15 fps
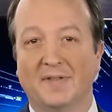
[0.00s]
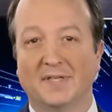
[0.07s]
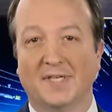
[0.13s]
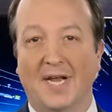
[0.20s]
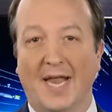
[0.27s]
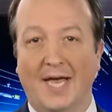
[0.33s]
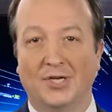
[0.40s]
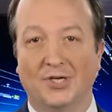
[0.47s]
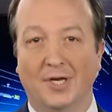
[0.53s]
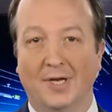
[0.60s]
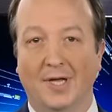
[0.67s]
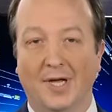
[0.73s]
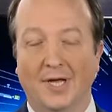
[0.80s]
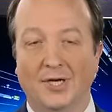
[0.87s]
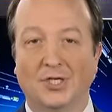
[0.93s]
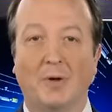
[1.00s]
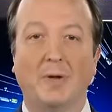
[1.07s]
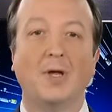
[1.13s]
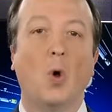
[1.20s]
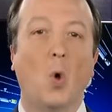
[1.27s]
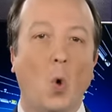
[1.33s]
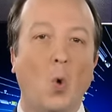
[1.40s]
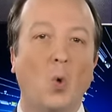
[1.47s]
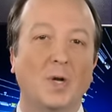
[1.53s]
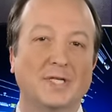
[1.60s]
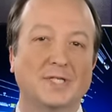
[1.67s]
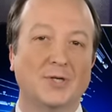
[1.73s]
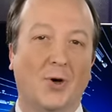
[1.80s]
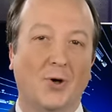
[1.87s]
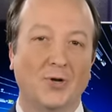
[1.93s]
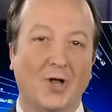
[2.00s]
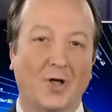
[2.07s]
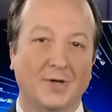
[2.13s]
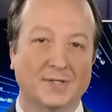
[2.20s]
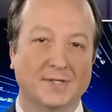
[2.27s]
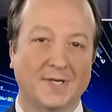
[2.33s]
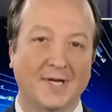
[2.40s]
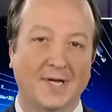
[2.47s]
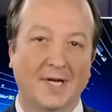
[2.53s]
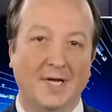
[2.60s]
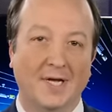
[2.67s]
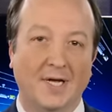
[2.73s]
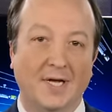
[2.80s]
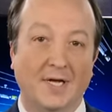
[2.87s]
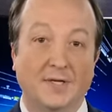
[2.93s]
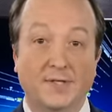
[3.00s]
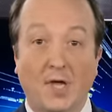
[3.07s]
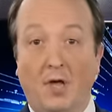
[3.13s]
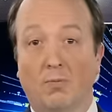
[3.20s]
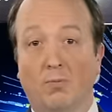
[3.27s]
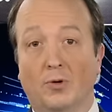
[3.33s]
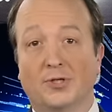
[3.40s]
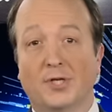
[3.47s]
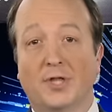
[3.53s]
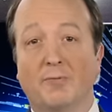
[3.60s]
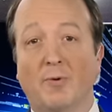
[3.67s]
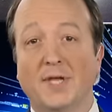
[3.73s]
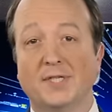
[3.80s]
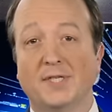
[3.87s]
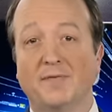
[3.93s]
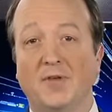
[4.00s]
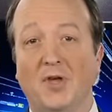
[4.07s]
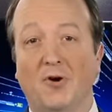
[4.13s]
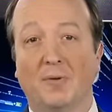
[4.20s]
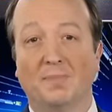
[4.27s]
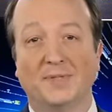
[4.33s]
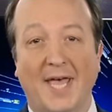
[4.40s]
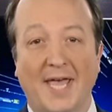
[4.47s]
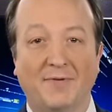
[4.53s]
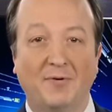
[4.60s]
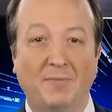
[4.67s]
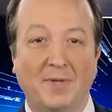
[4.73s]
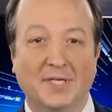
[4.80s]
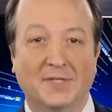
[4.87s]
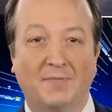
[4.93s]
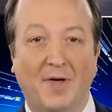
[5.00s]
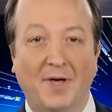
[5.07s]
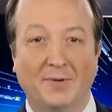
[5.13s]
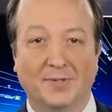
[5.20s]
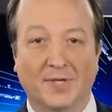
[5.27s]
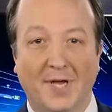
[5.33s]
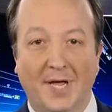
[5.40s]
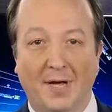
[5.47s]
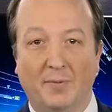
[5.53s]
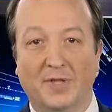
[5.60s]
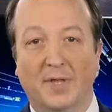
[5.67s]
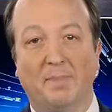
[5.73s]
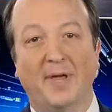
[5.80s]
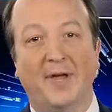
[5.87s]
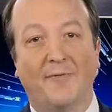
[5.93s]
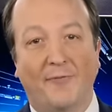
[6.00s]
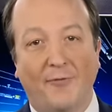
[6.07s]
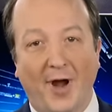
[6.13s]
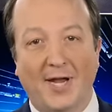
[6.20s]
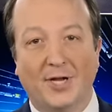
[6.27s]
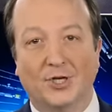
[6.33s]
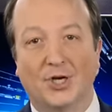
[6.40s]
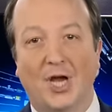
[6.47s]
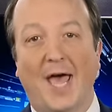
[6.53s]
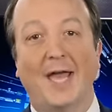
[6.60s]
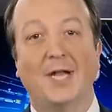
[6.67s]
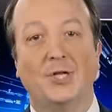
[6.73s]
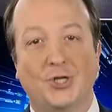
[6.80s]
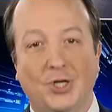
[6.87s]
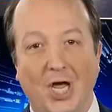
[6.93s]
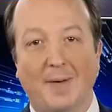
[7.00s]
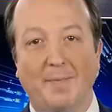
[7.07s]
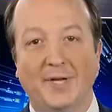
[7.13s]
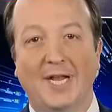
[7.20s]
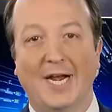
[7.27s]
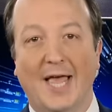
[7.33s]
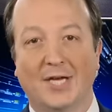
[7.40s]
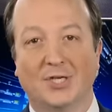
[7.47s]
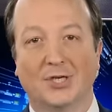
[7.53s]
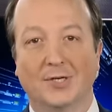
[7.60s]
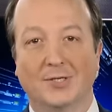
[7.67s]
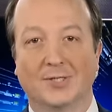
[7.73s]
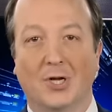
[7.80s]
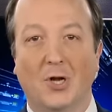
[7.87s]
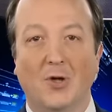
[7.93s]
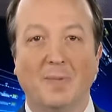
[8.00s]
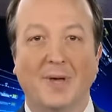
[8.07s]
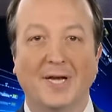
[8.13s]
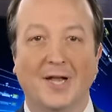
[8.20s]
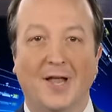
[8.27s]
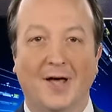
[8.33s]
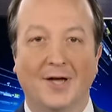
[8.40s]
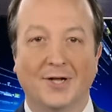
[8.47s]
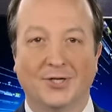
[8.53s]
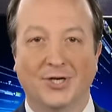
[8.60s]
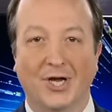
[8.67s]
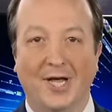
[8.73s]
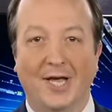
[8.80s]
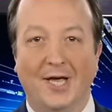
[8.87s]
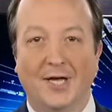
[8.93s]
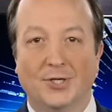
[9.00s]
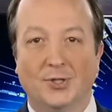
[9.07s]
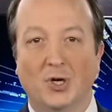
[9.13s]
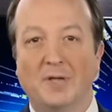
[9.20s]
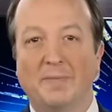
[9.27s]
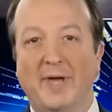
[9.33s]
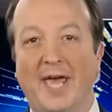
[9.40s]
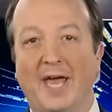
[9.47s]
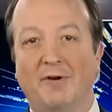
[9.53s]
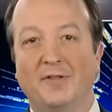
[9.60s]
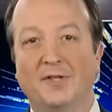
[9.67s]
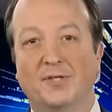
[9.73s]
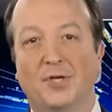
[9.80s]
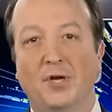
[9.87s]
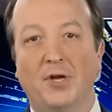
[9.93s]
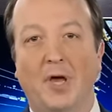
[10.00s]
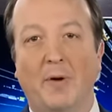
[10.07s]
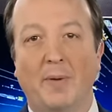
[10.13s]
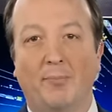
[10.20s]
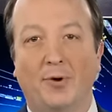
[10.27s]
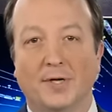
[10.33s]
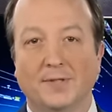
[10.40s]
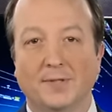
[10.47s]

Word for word: ما هي العبرة التي يجب أن يستخلصها الأوروبيون من هذه الانتخابات معنا في الاستوديو من بروكسل لويز هون من جامعة